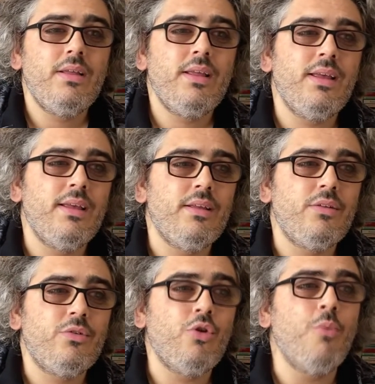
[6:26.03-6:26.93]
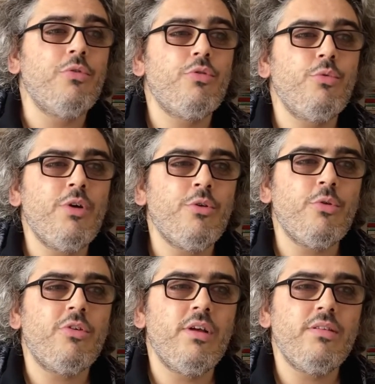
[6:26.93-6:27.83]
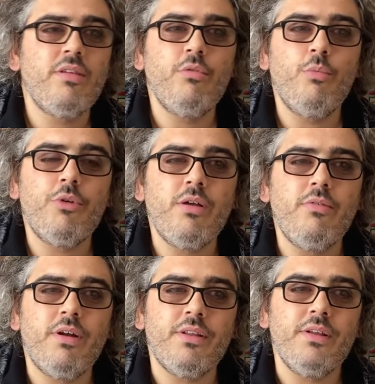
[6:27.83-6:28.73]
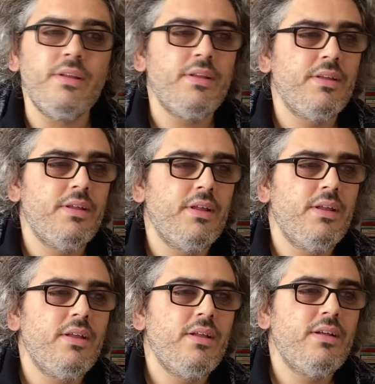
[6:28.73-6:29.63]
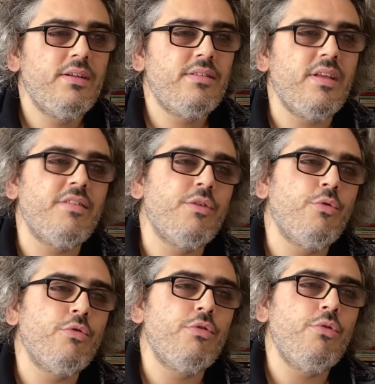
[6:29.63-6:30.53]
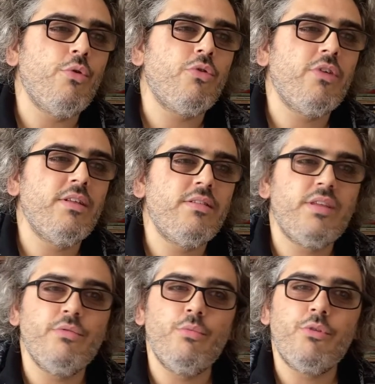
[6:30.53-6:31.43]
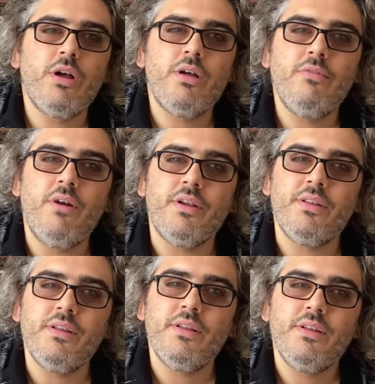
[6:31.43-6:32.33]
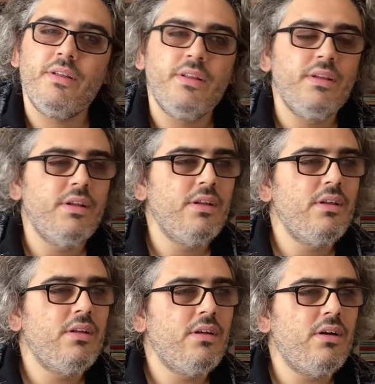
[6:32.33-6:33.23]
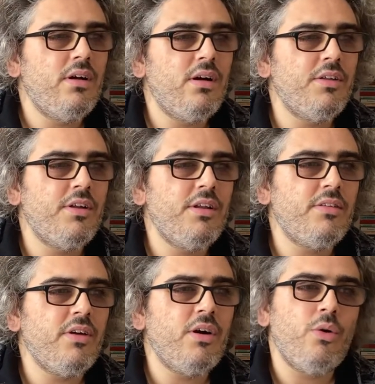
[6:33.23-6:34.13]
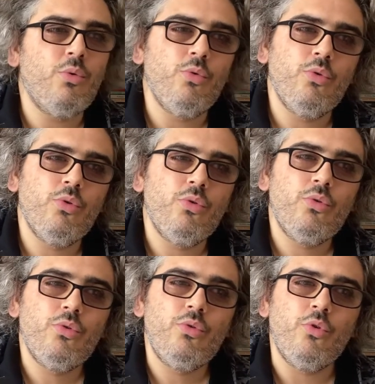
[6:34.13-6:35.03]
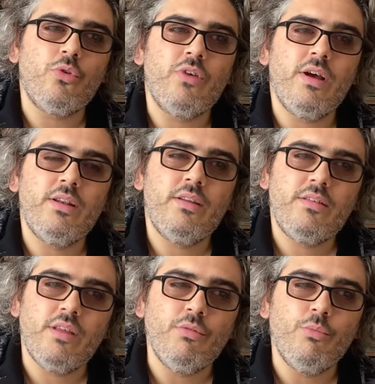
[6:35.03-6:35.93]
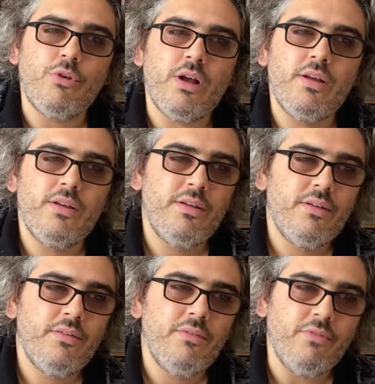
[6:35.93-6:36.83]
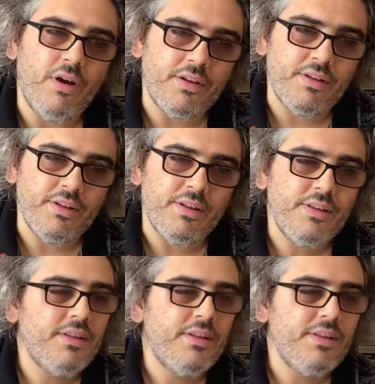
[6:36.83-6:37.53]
E, Tomris Uyar yokken Sevin Burak vardı. Tezer Özlü yokken Sevin Burak vardı. Adalet Ağoğlu yokken Sevin Burak vardı.